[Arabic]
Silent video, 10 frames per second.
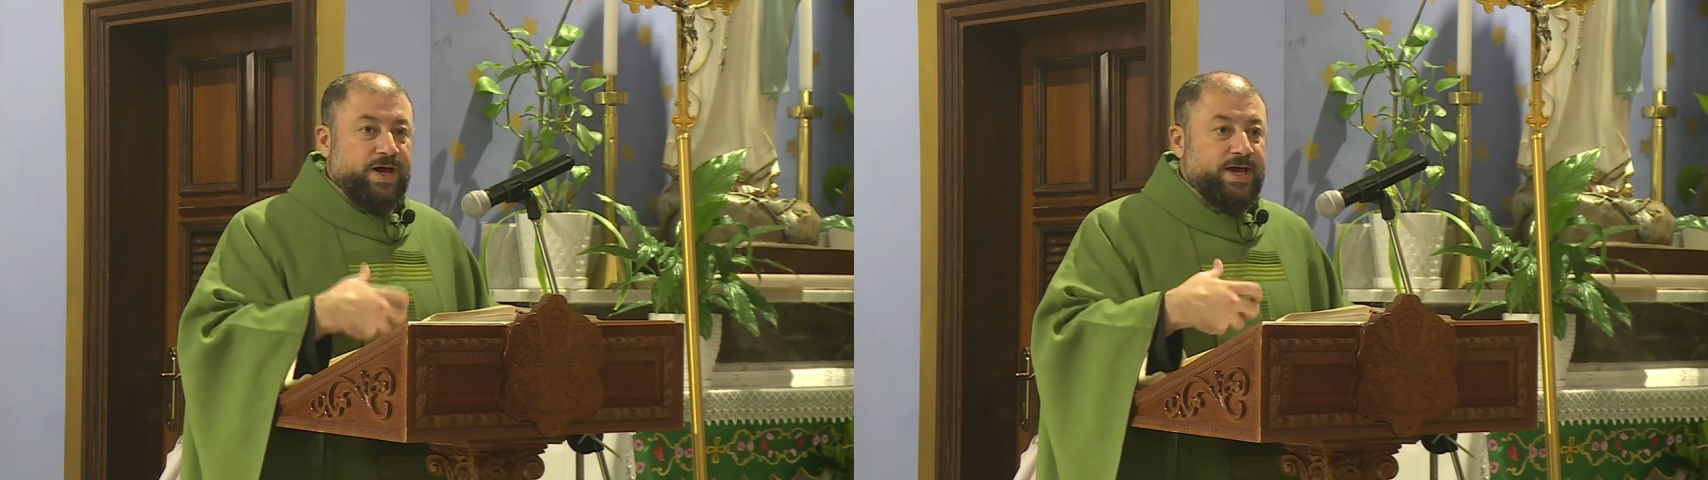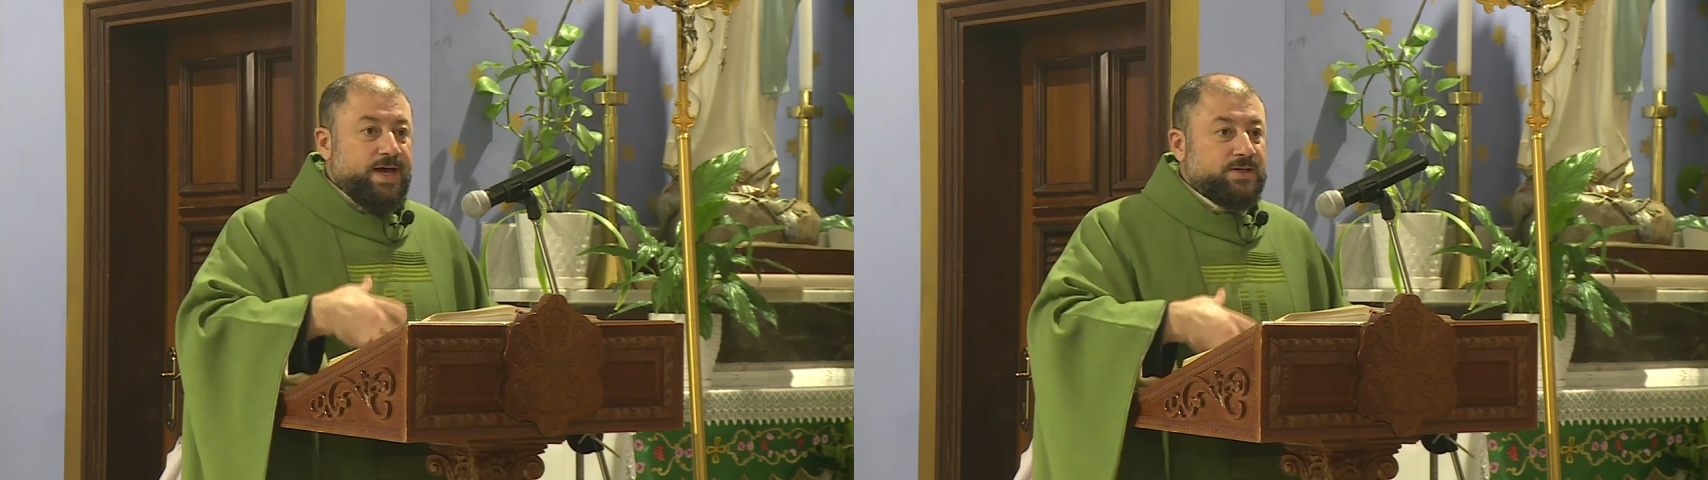
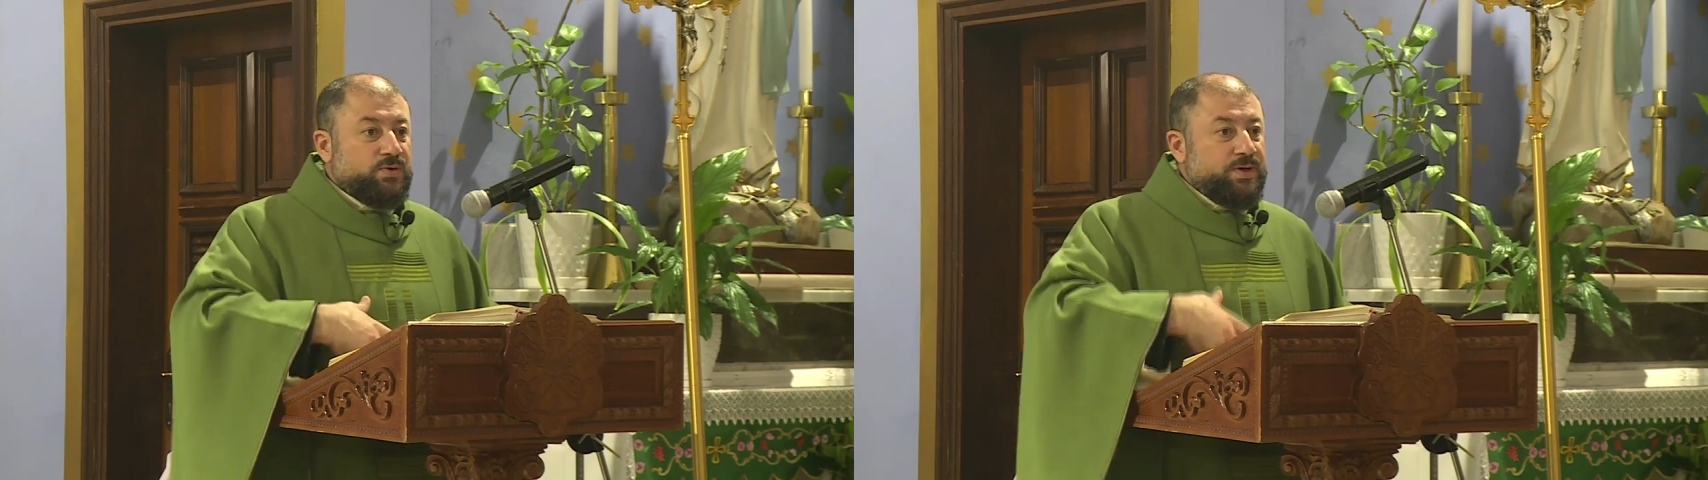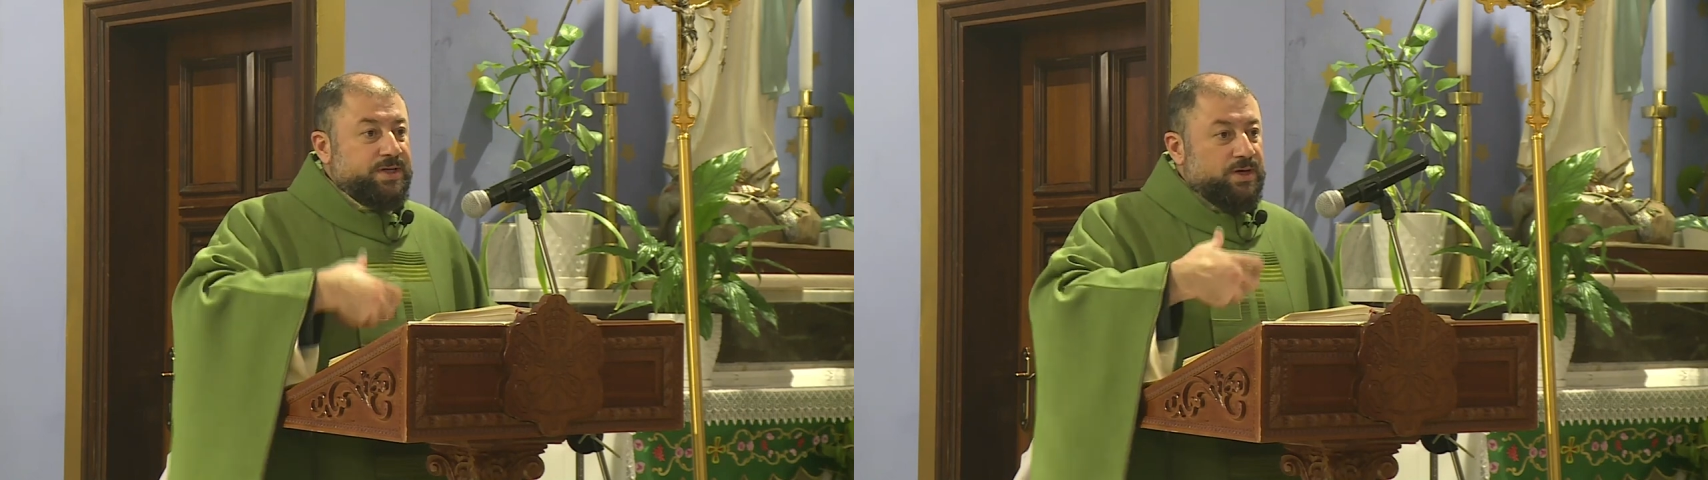
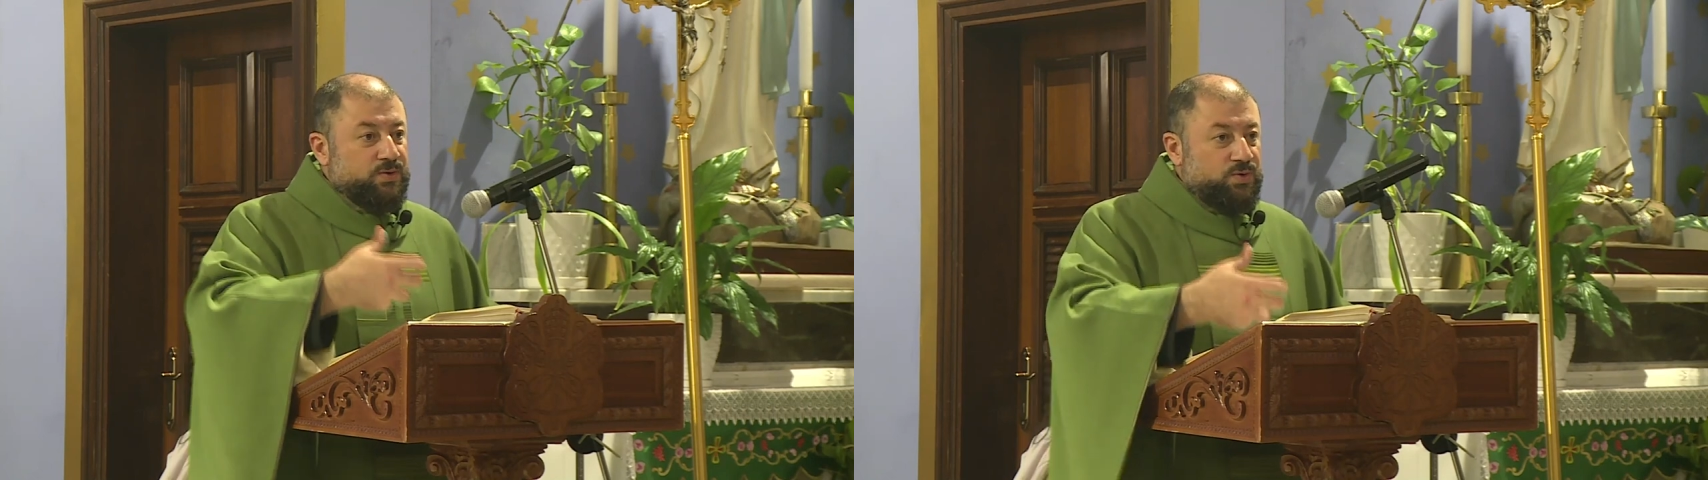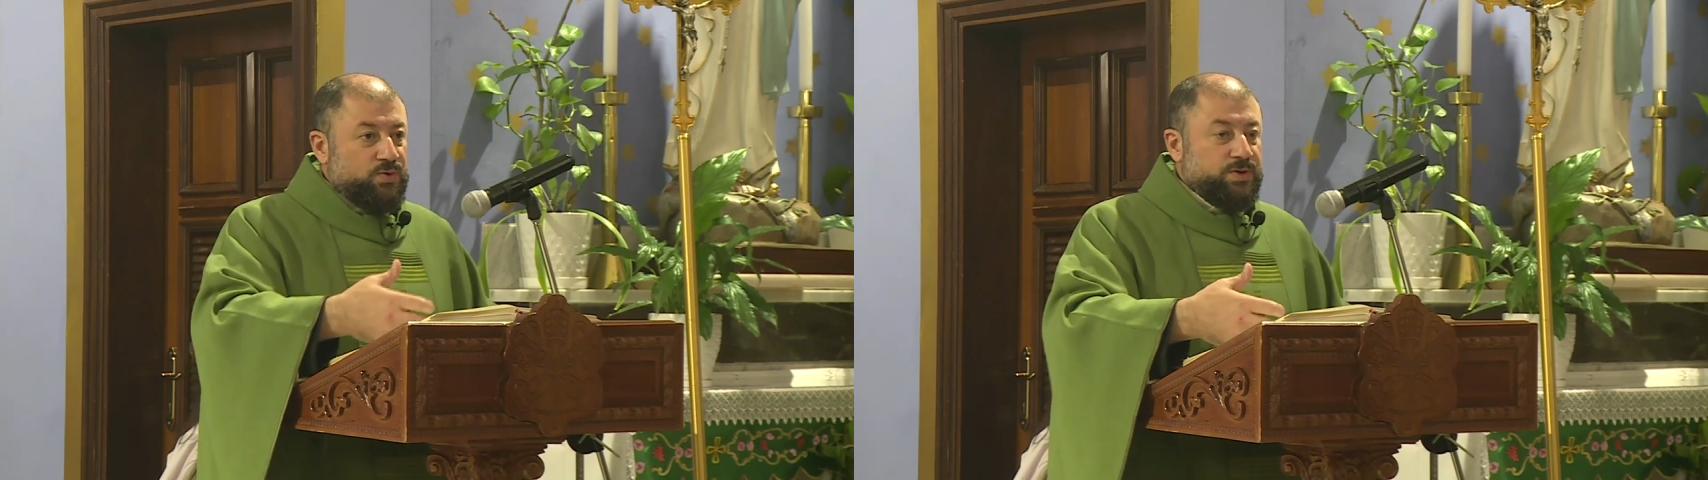صعوبات
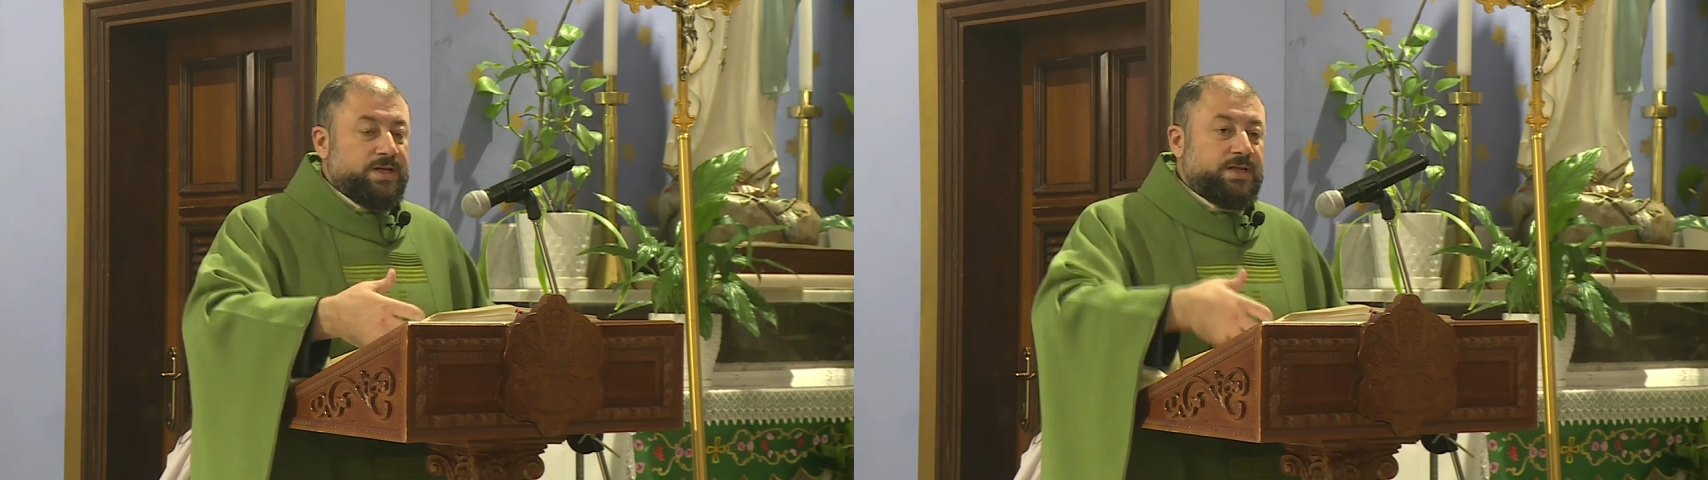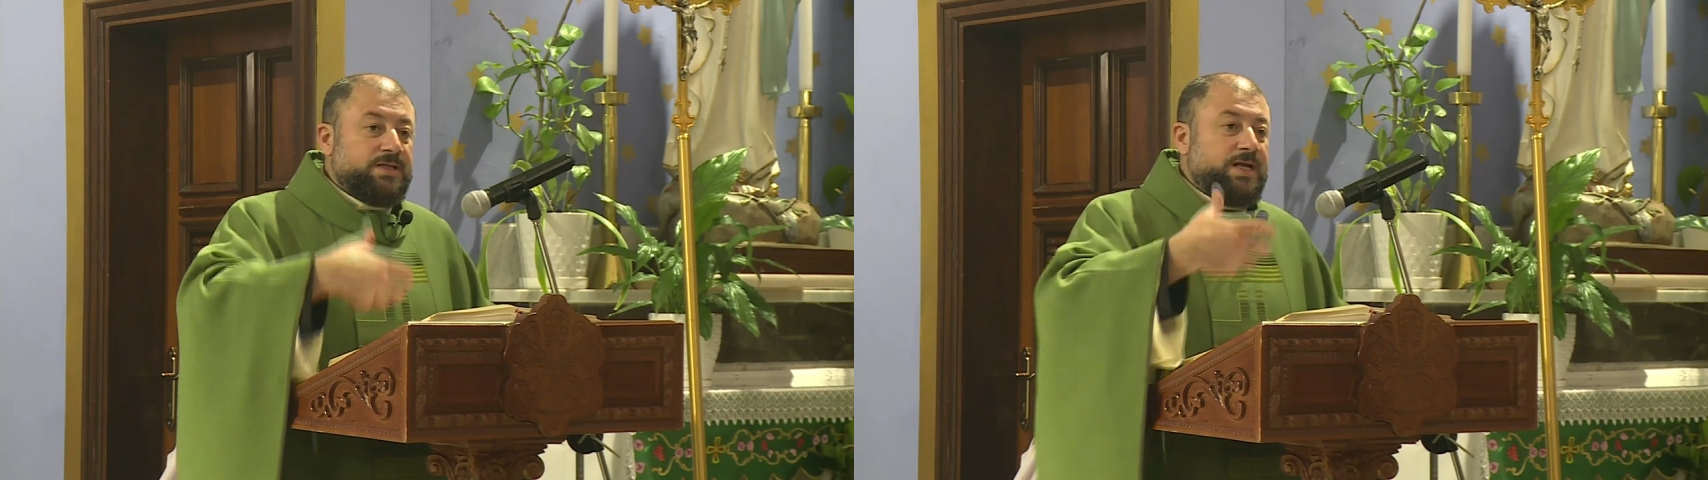الدعوة
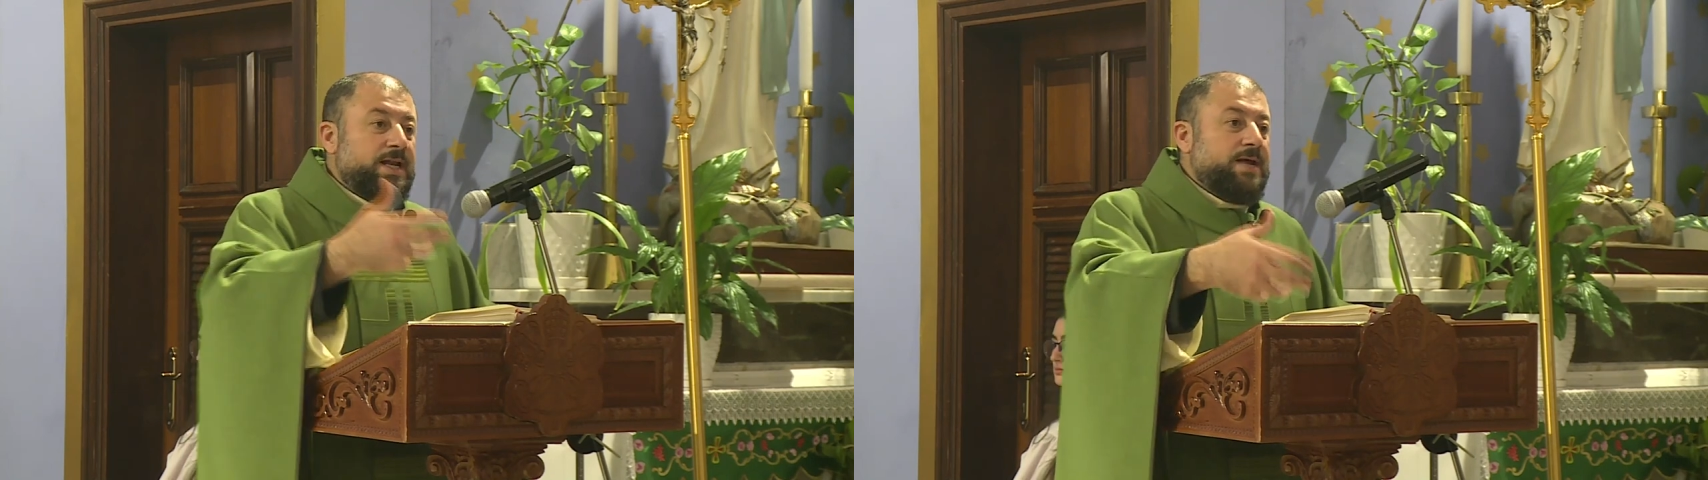مستشهدا